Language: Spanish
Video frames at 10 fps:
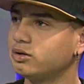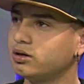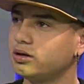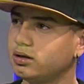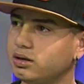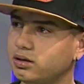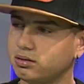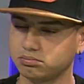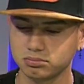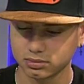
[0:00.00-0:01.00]
y
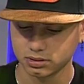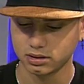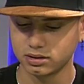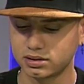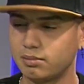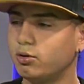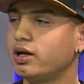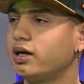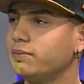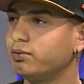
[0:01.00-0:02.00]
y se armó el
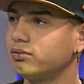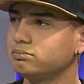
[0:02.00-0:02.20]
equipo.